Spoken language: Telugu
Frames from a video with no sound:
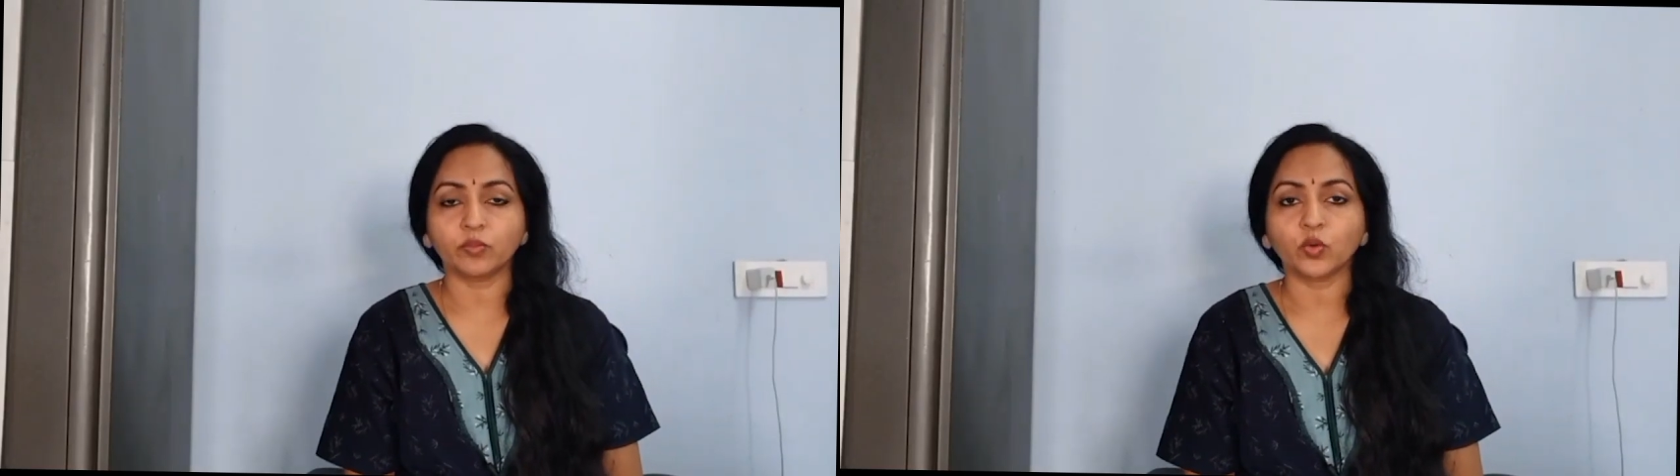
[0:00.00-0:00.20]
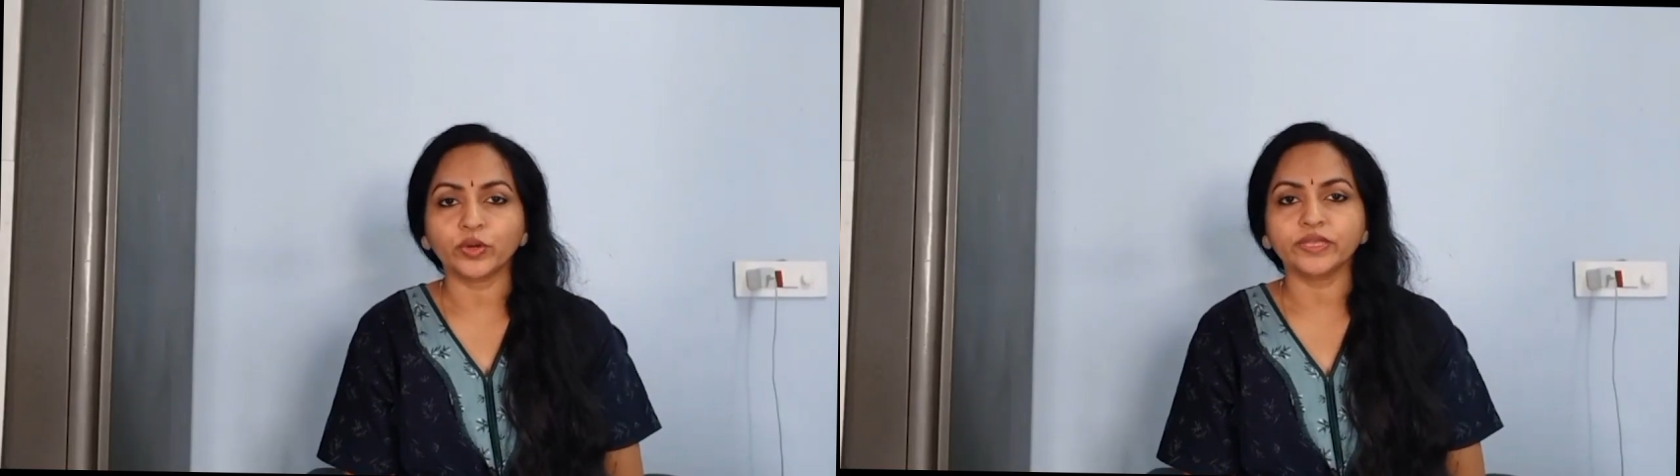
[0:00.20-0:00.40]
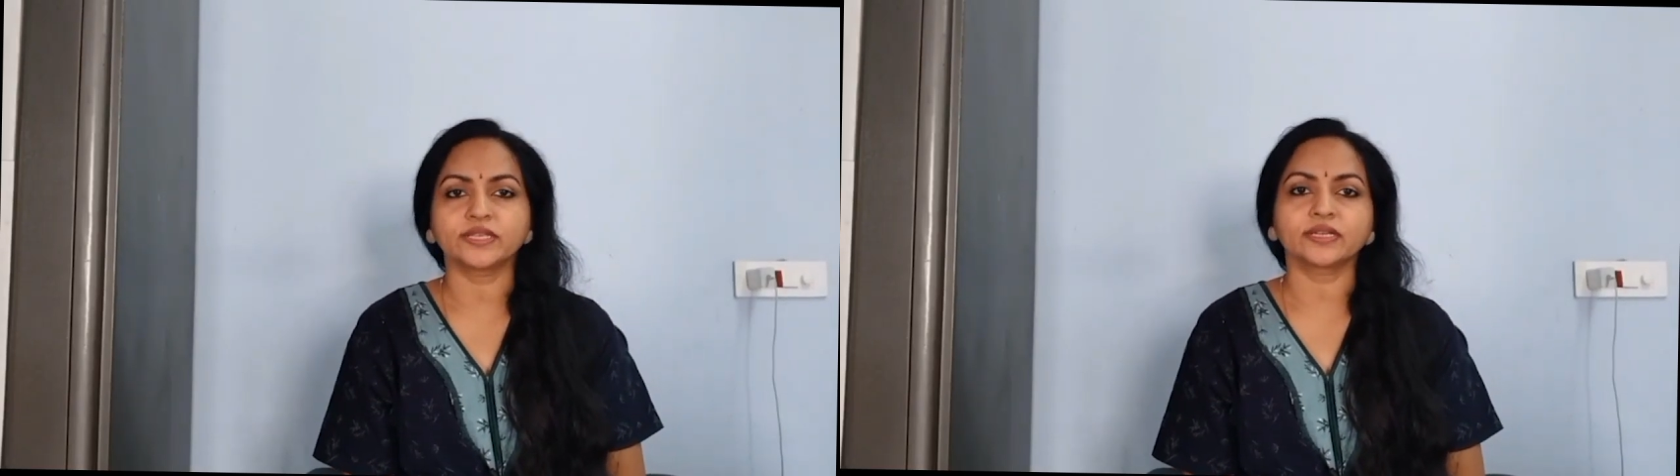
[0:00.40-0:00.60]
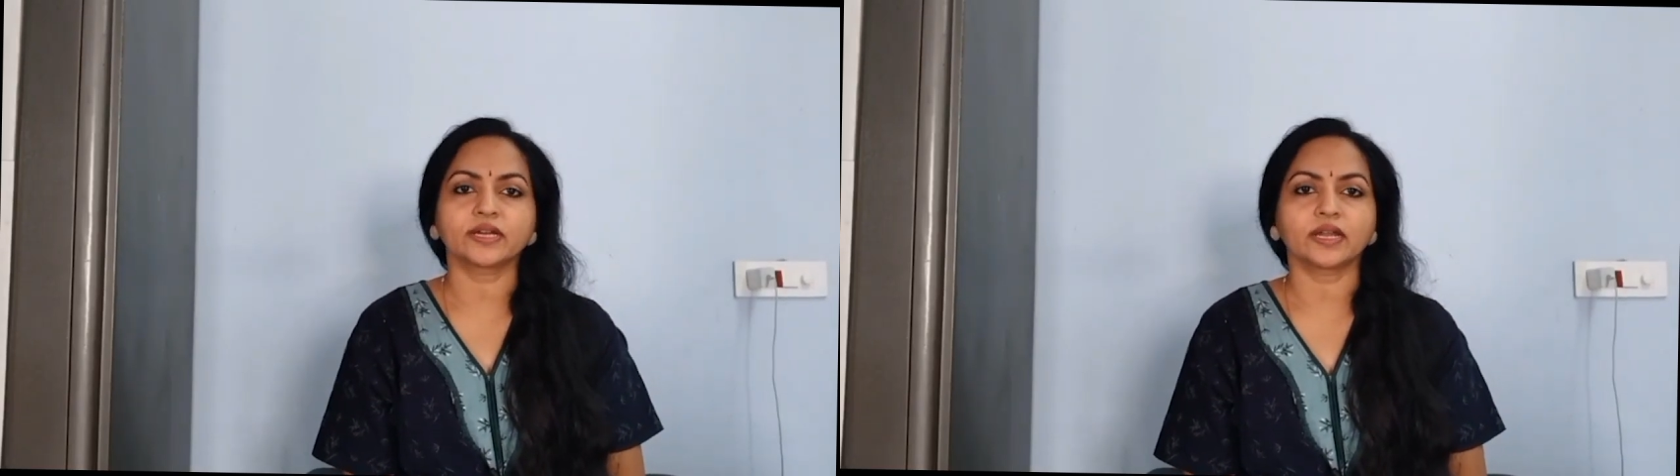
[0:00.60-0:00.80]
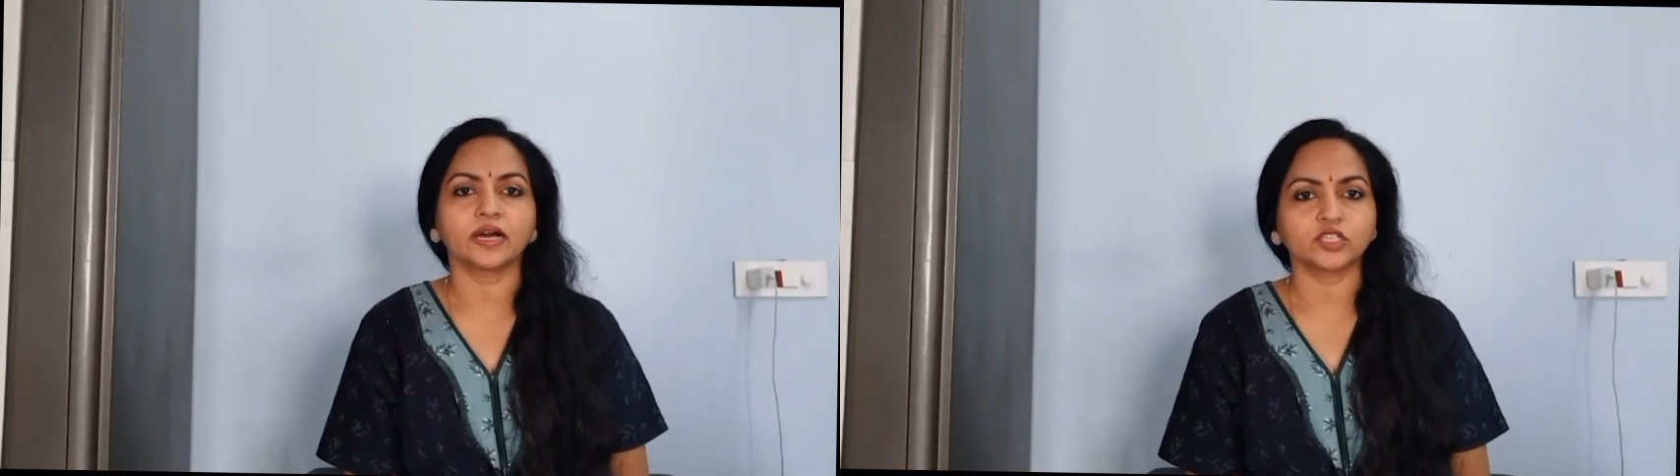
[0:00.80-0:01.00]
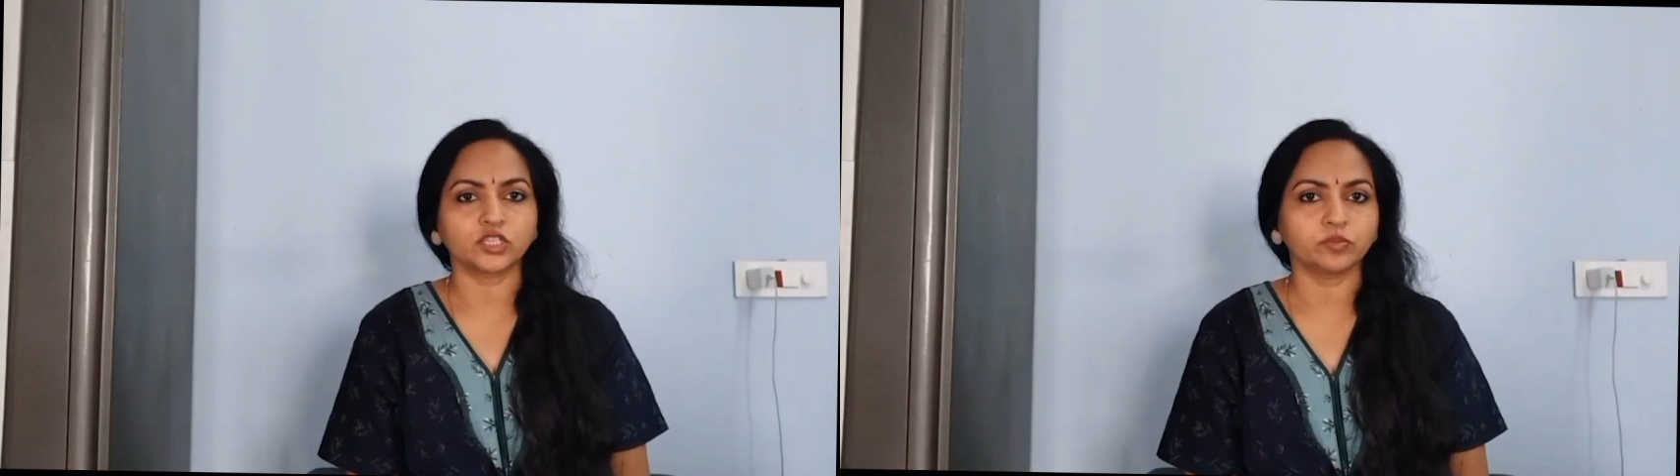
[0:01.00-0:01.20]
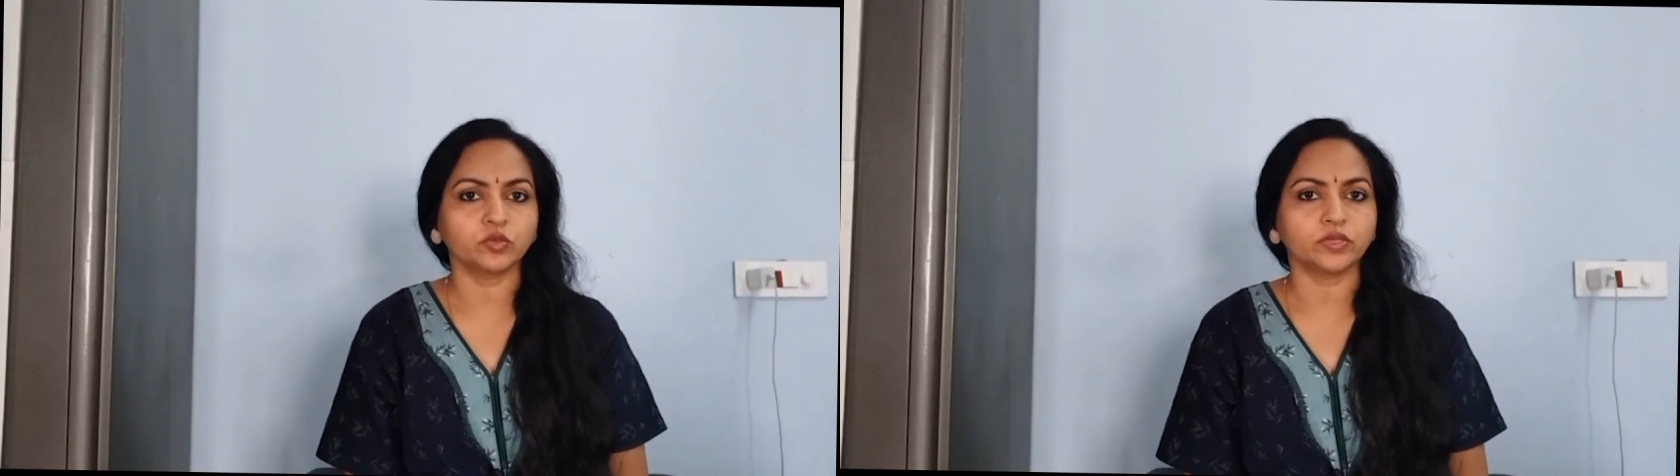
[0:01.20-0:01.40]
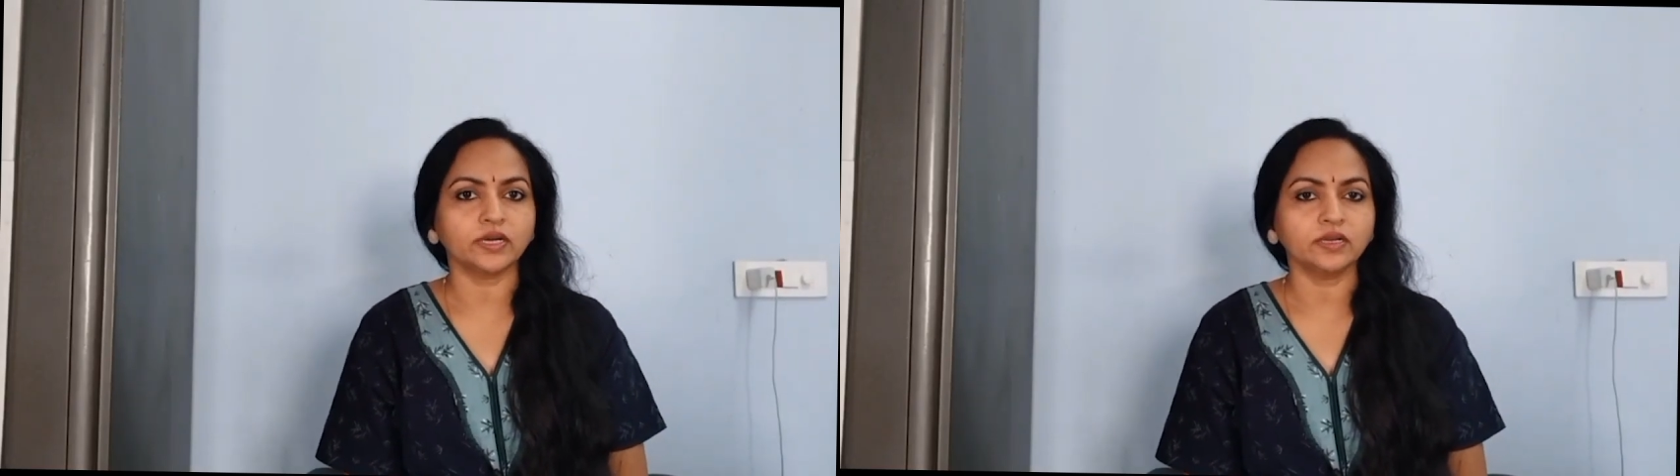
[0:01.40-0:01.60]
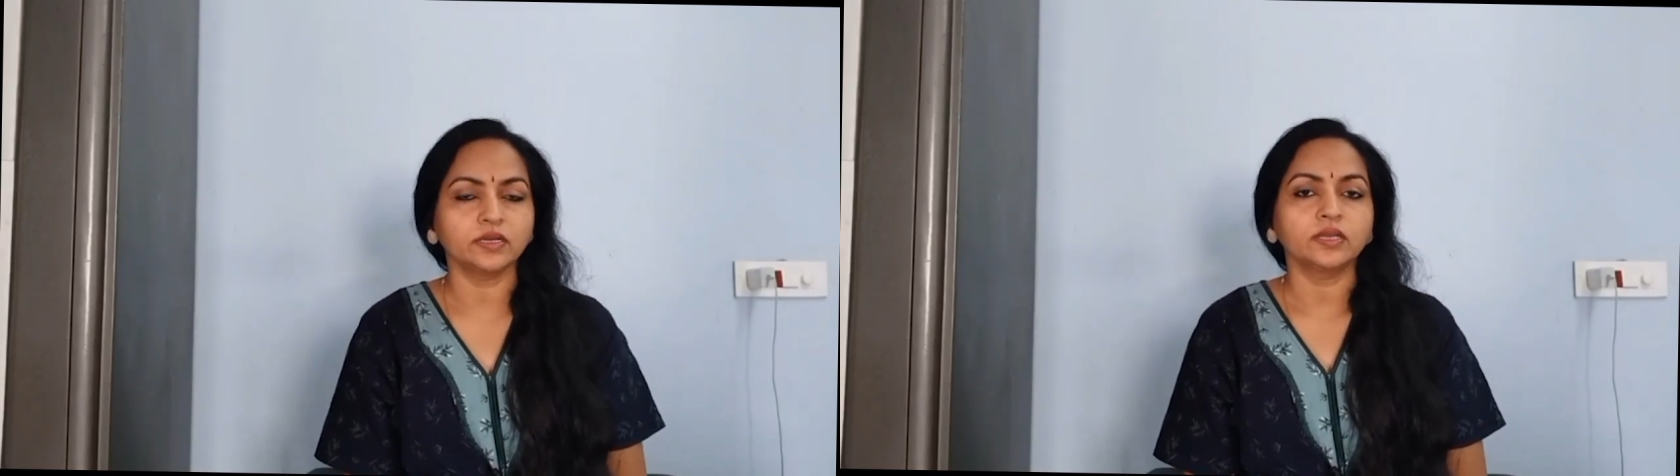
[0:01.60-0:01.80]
మోడీ సర్కార్ హస్తముందా